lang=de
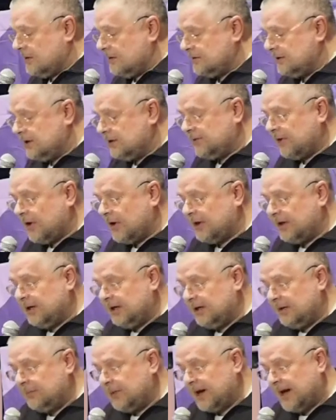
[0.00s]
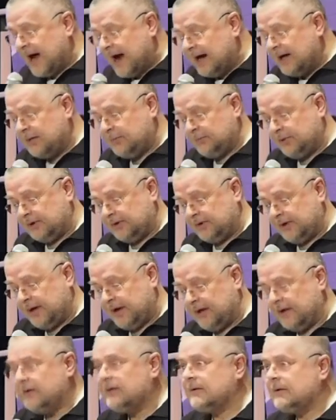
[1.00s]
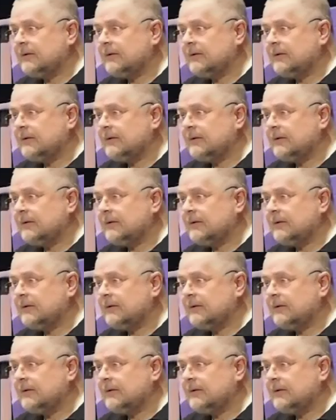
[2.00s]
sind wir auch eine liberale Partei.